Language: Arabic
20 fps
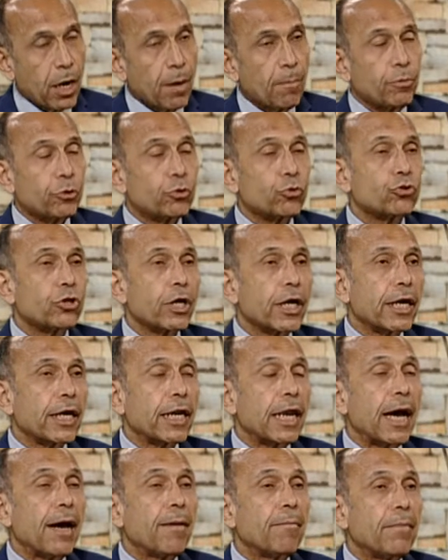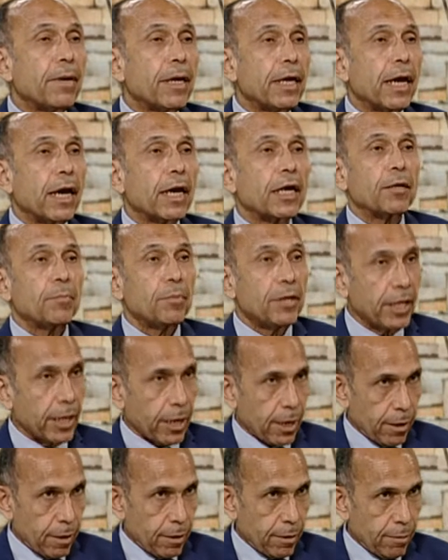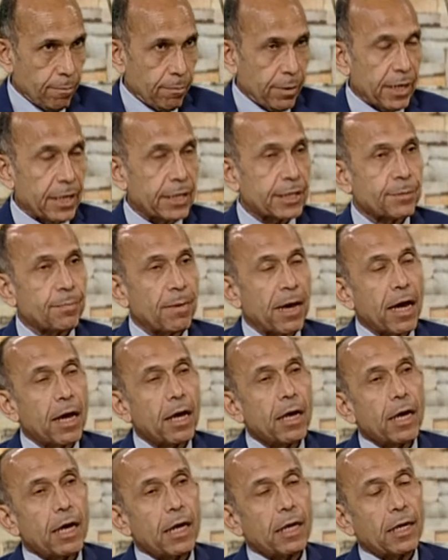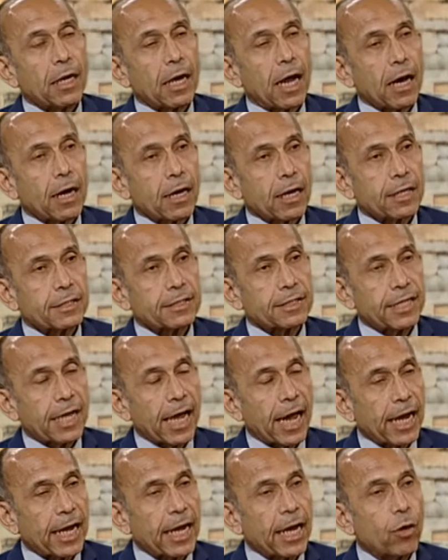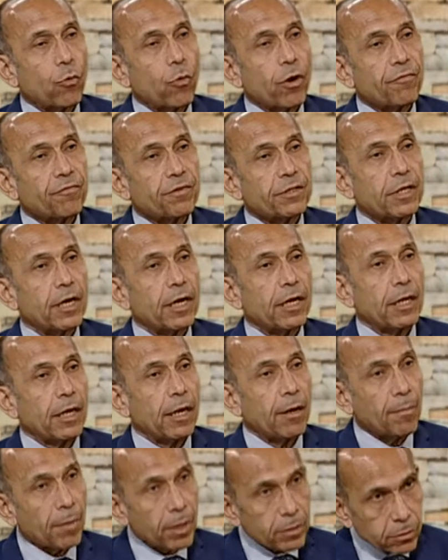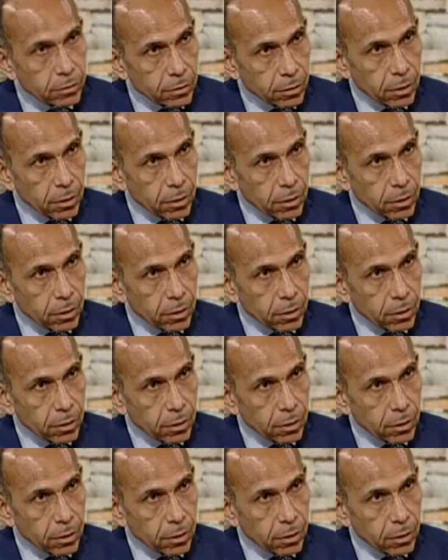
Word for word: بتشكل أهمية كبيرة بالنسبة للحركة السياحية الوافدة إلى مصر